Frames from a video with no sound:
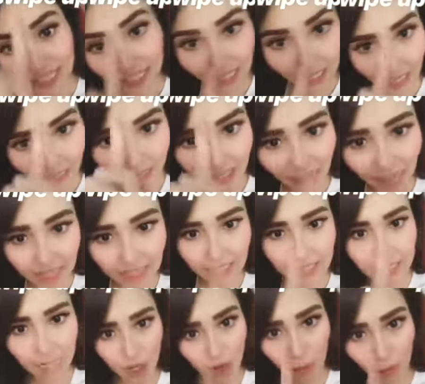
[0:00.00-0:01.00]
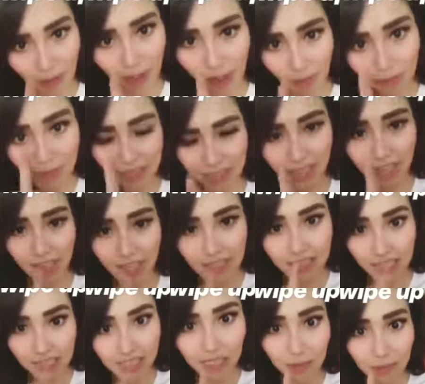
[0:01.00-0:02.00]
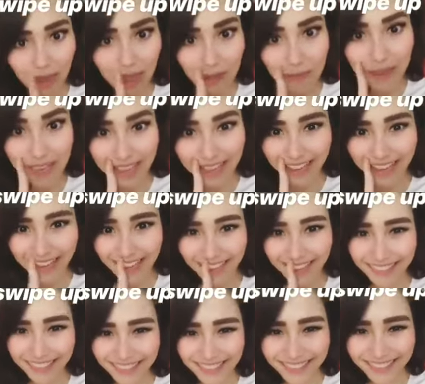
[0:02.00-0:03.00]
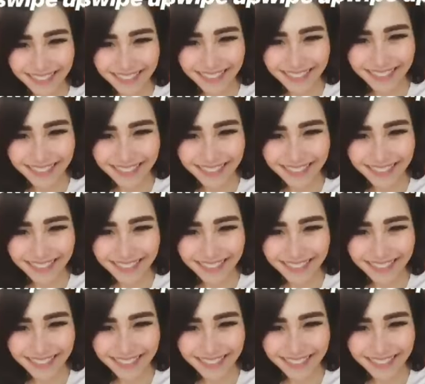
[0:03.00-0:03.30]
Dilihat ya Dan jangan lupa beli tiketnya Jangan sampai habis